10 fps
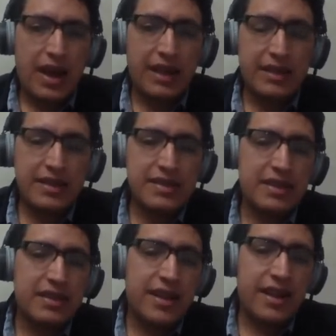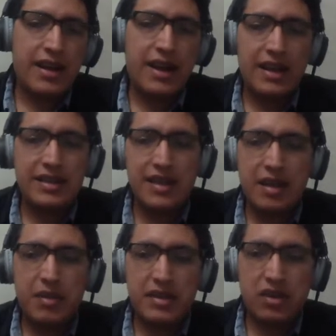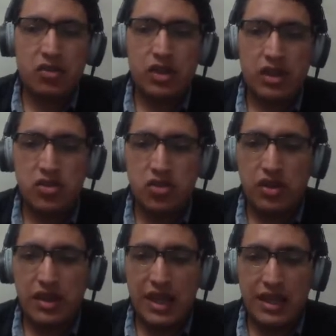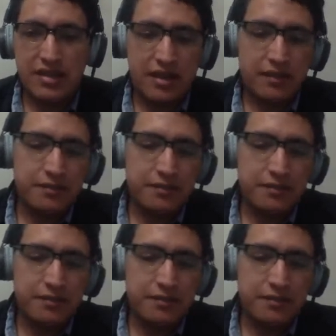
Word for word: antes de entrar a las capas de conexión densa